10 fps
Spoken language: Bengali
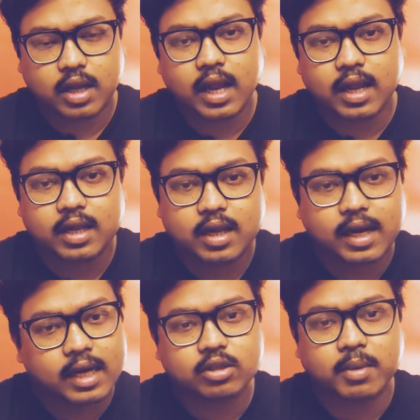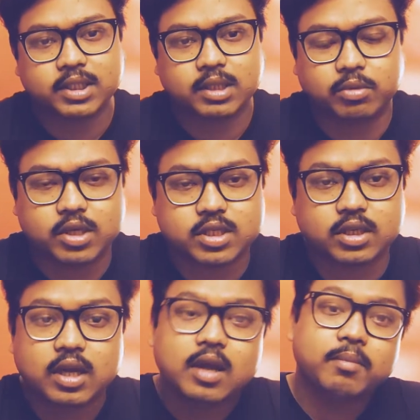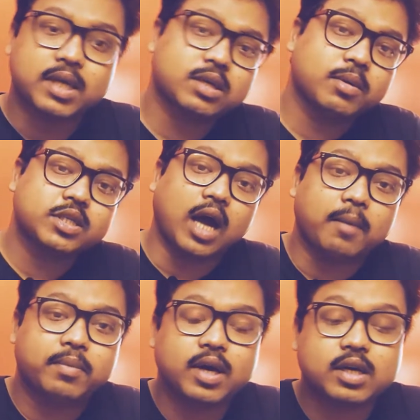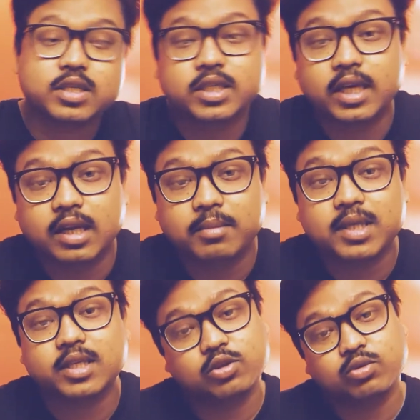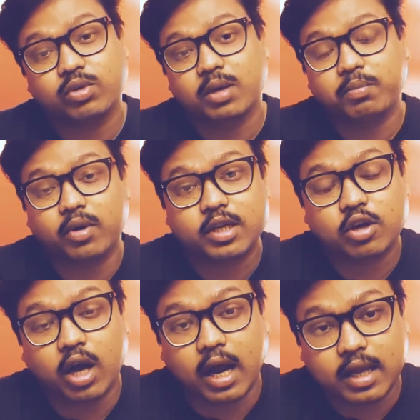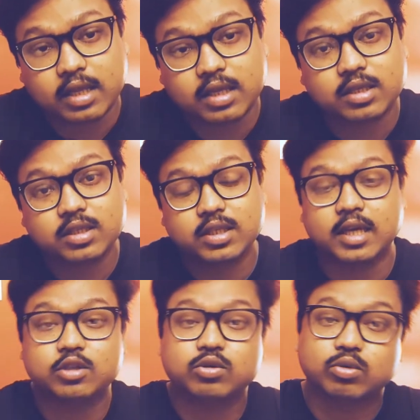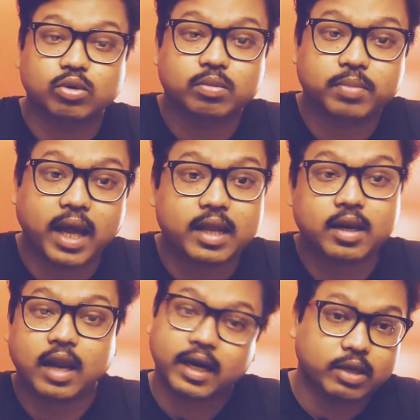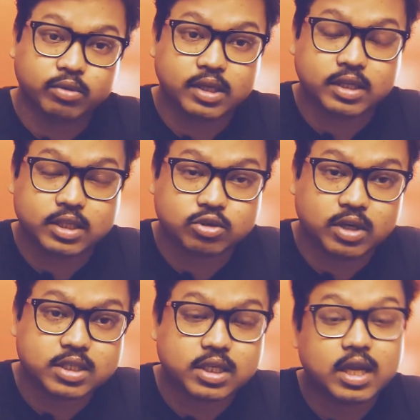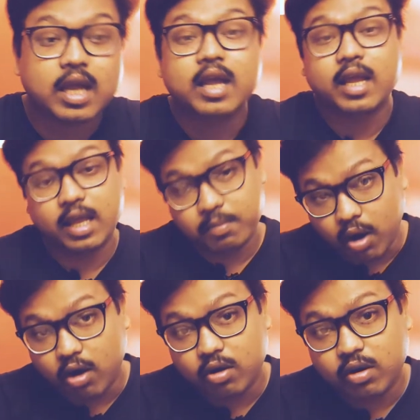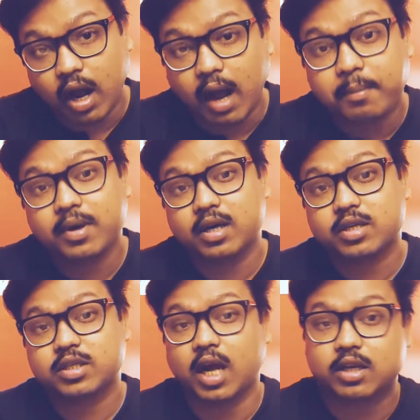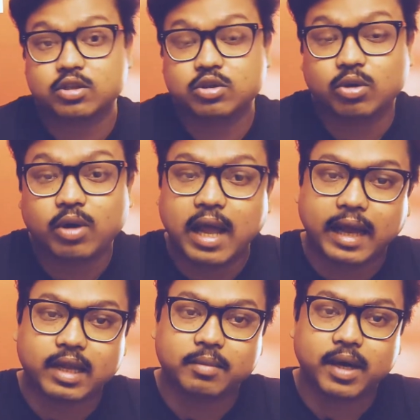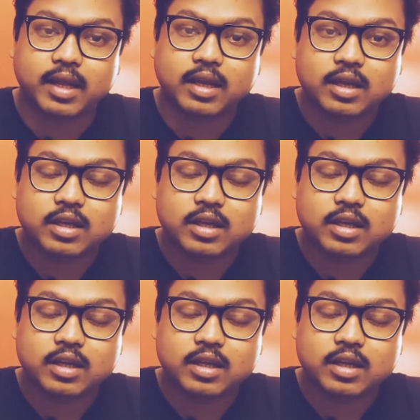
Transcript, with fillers: হ্যাঁ এটাই তো বাজেটে বলেছে পাশাপাশি আপনার ছেলে মেয়ে যে স্কুলে পড়ে হালেই সেই স্কুল প্রায় লাটি উঠে যেতে চলেছে এবং আপনার স্বাস্থ্য একেবারে